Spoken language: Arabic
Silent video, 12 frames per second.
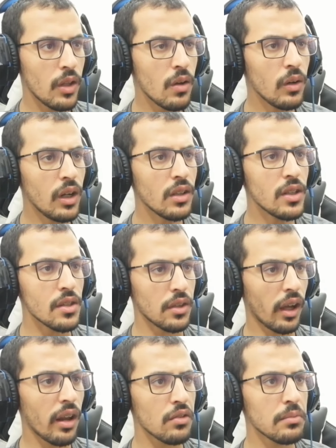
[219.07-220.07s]
هيو الحديد
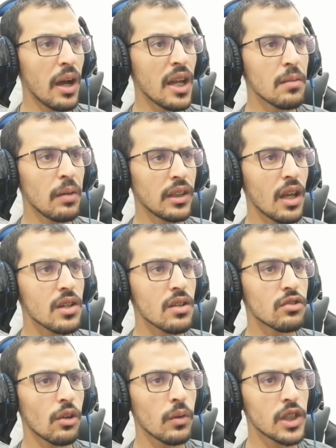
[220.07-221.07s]
خلاص ما احنا محتاجين
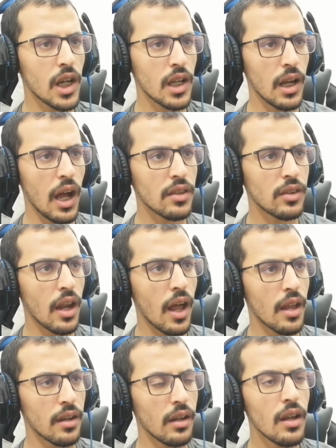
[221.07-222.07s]
نسوي شيء لحد
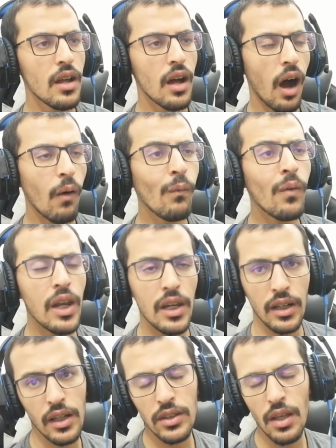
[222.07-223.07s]
الان
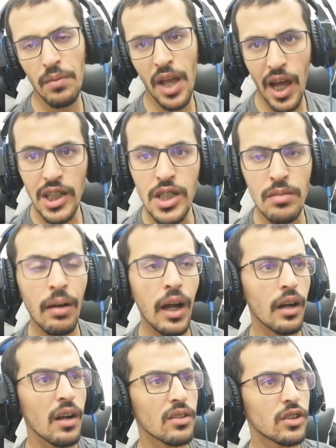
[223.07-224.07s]
اول كنت ابي
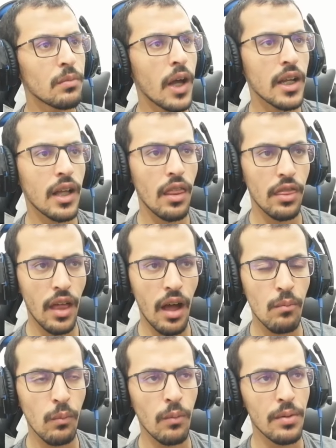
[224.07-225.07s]
اجمع سبايك
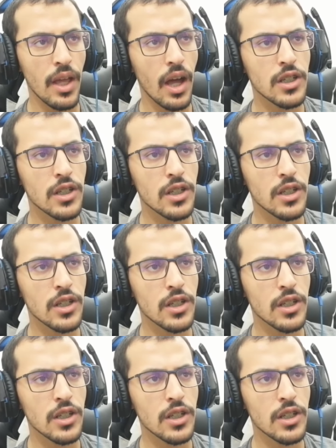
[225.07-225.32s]
الذهب وابي